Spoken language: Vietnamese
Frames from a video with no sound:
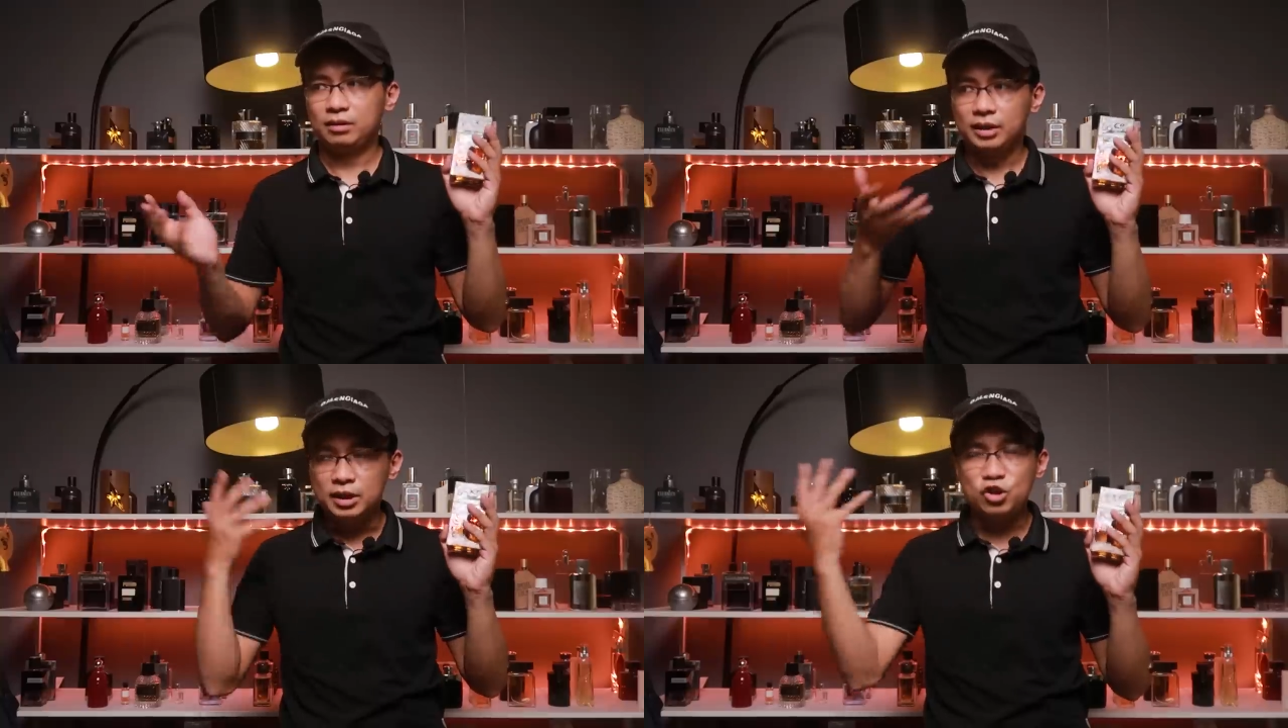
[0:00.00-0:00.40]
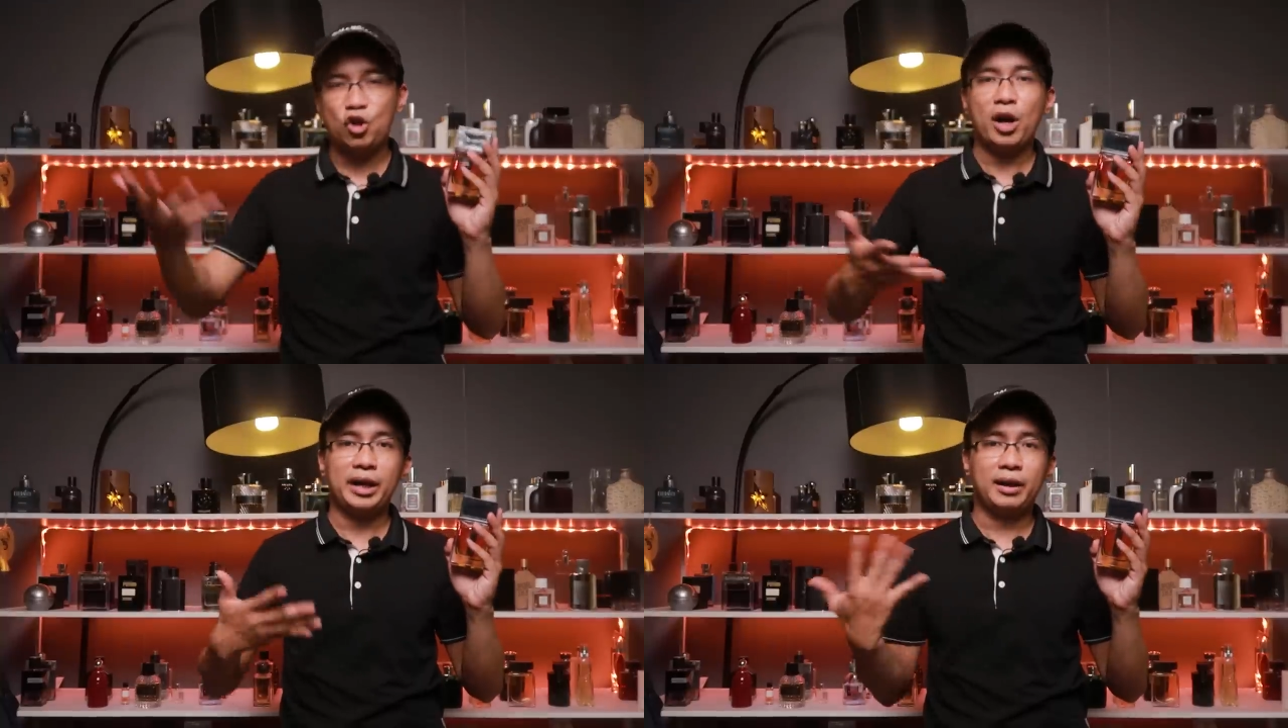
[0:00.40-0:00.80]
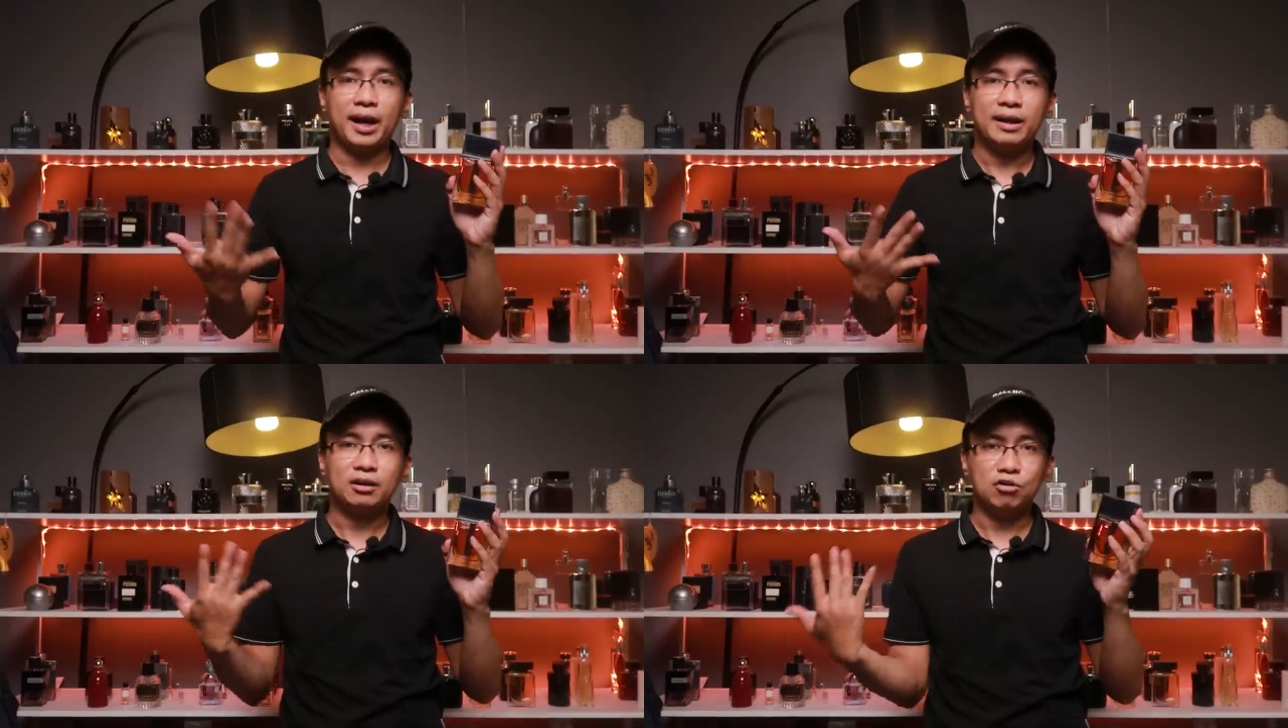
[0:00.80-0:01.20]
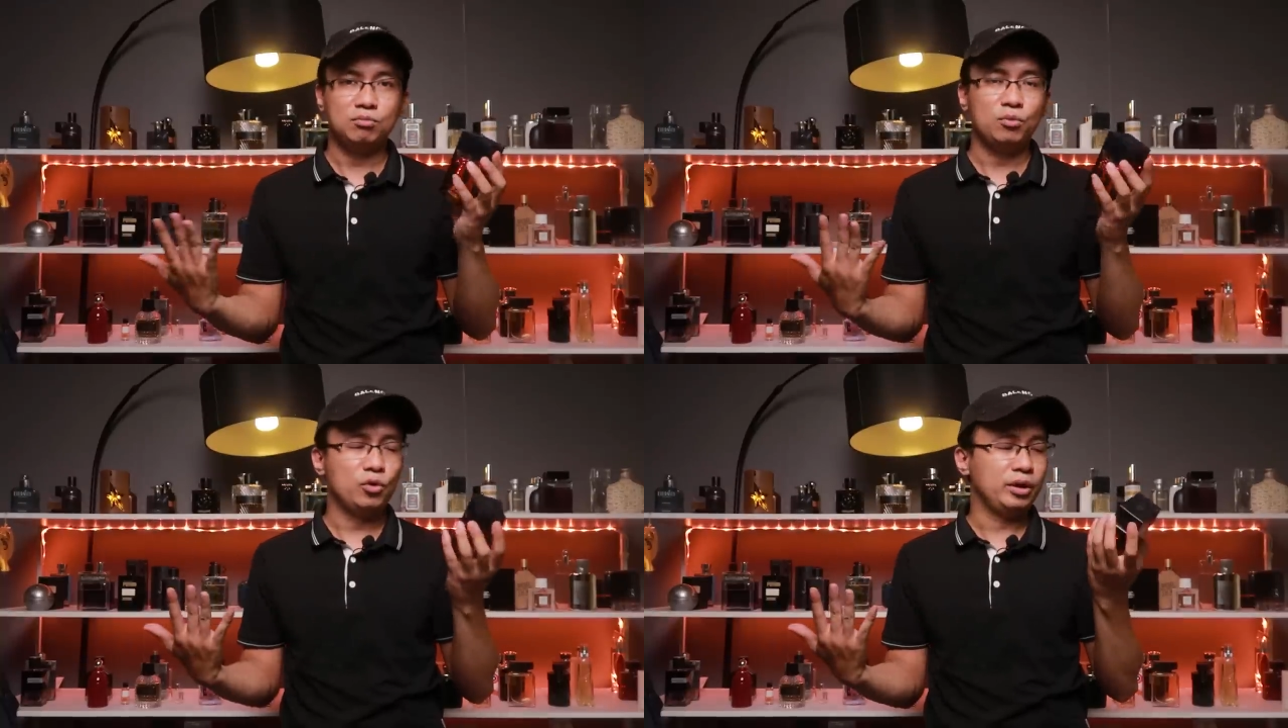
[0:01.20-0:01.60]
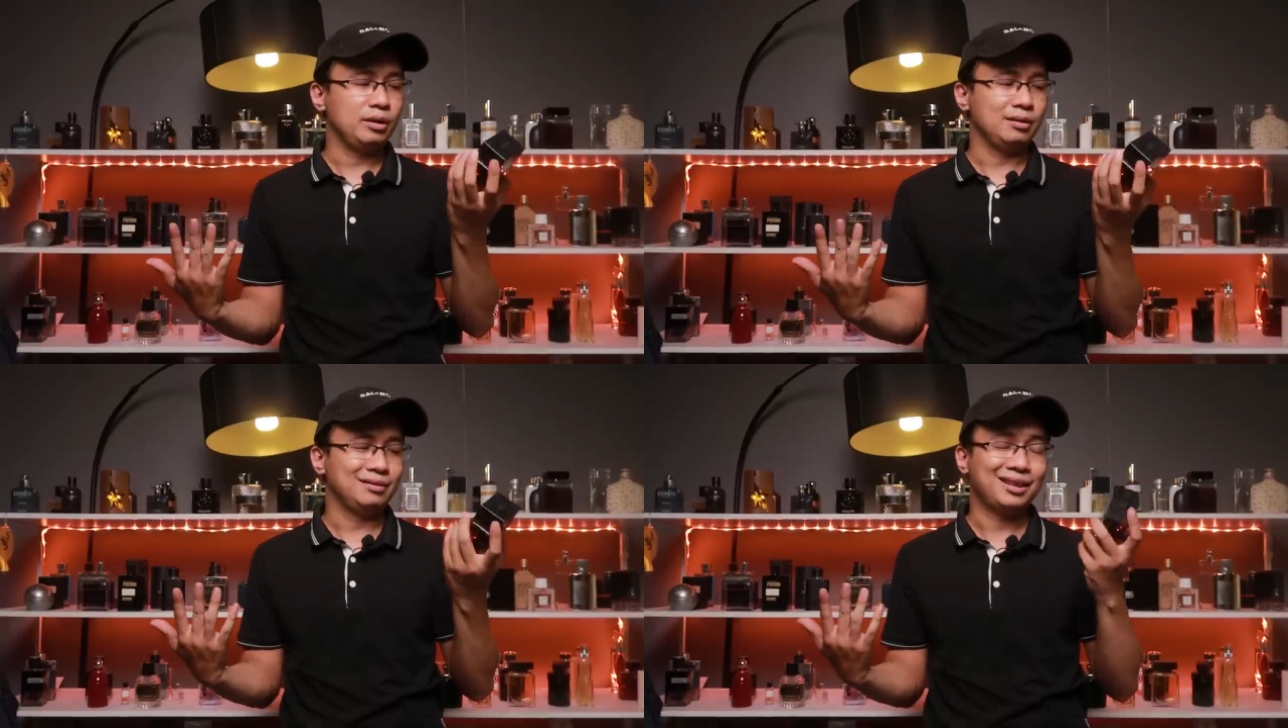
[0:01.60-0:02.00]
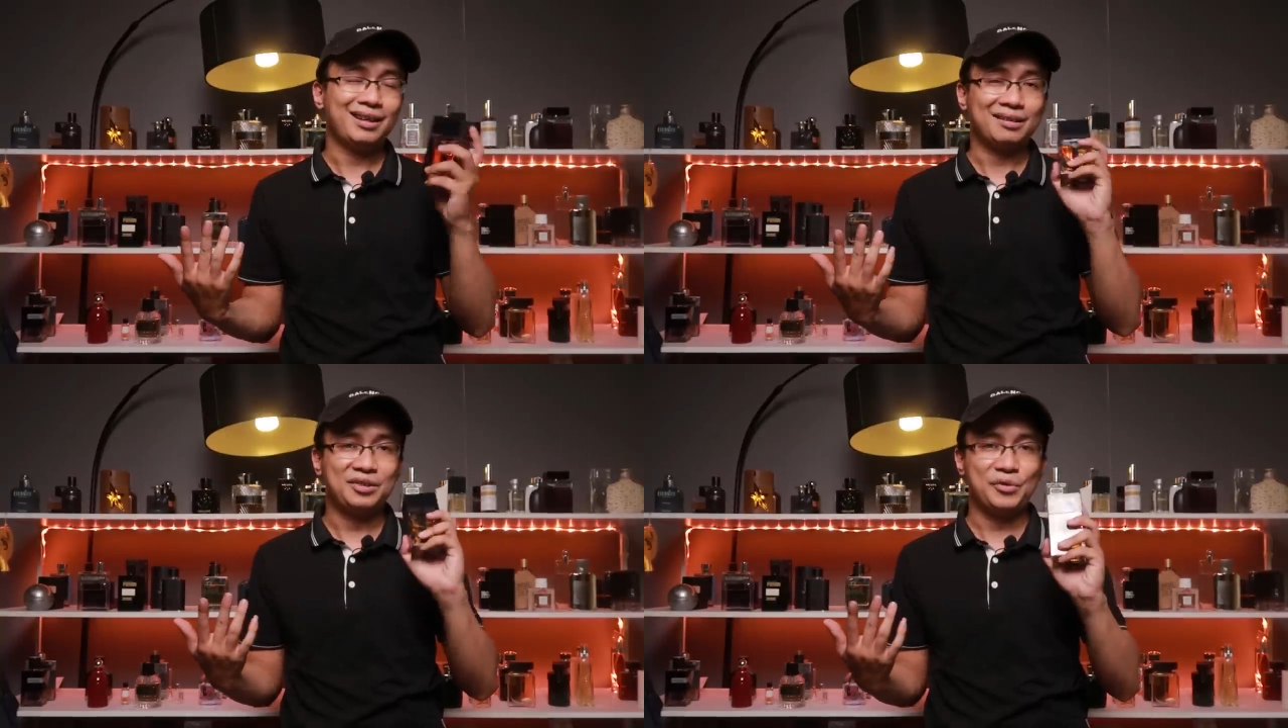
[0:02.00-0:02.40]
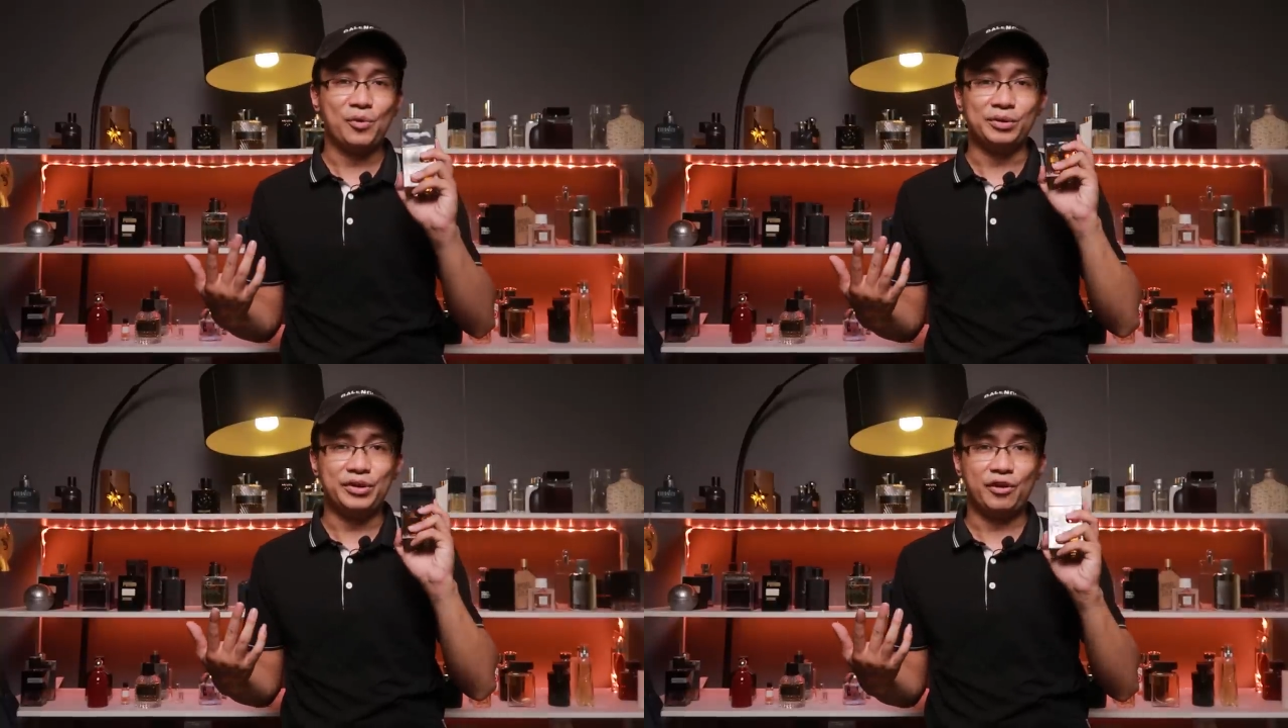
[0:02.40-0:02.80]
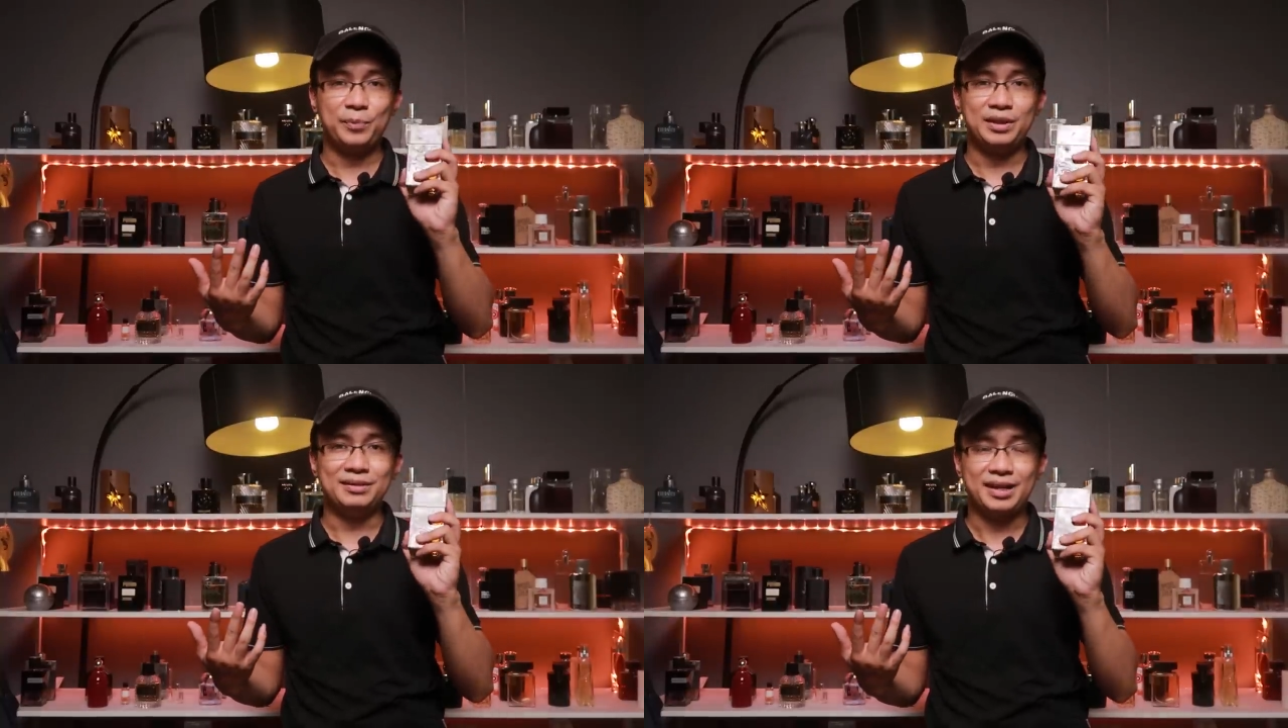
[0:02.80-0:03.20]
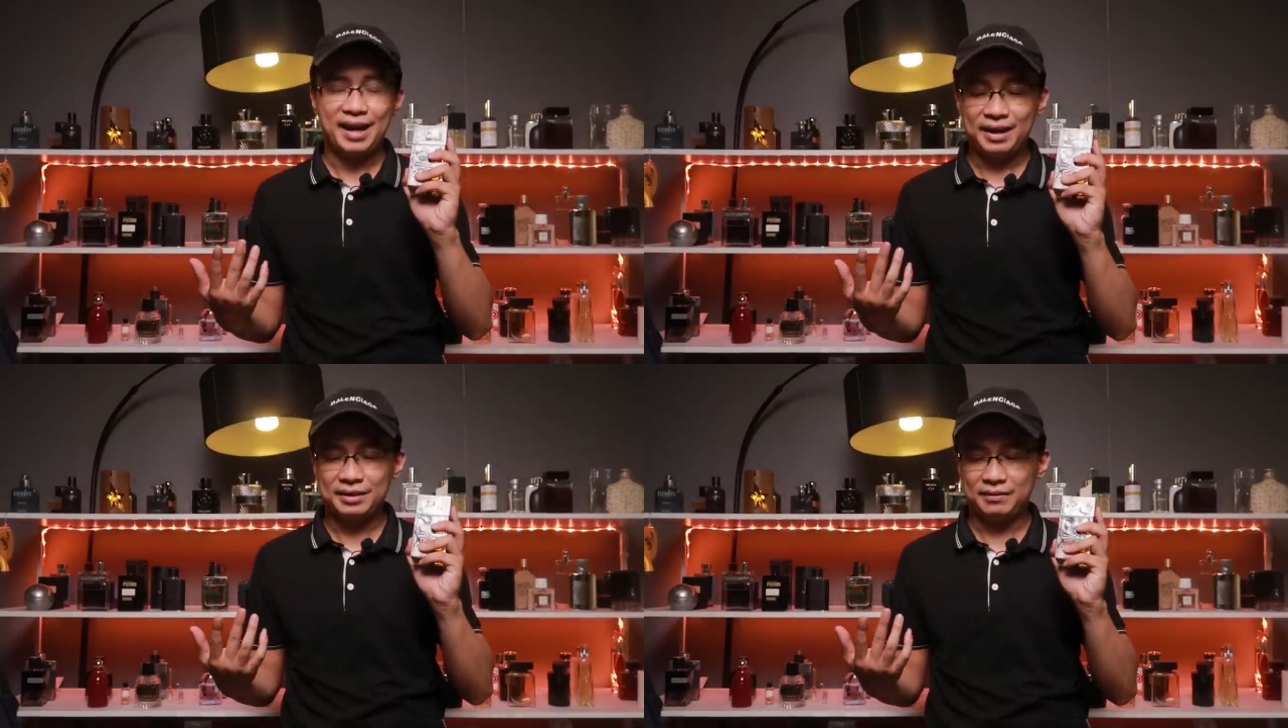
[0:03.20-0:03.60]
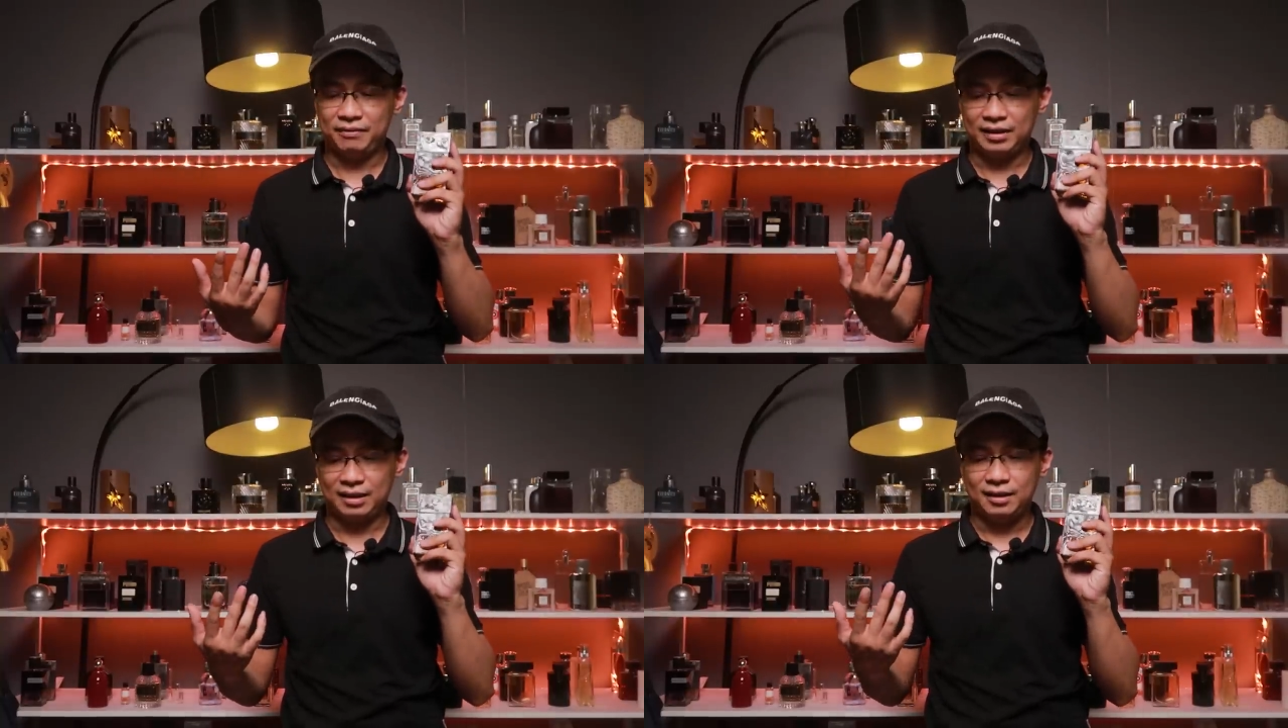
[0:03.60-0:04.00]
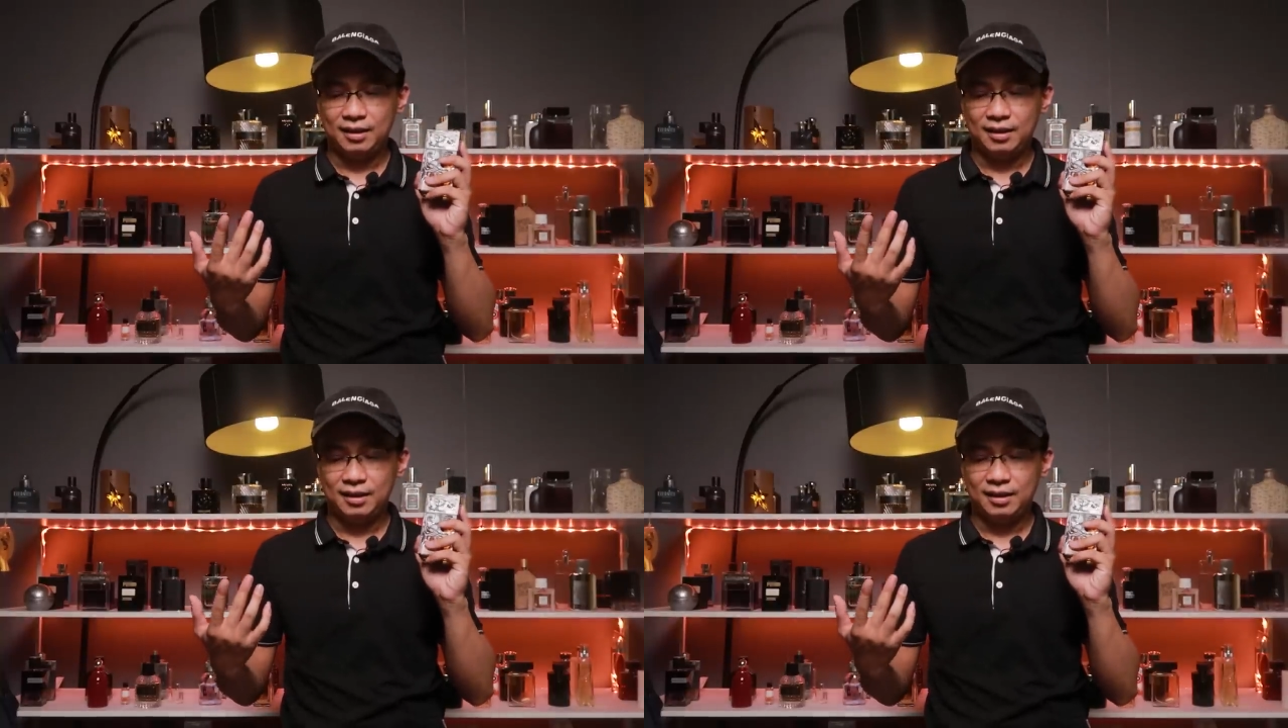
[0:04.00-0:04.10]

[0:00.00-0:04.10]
enjoy cái tông mùi rất là đặc trưng của Dior Intense và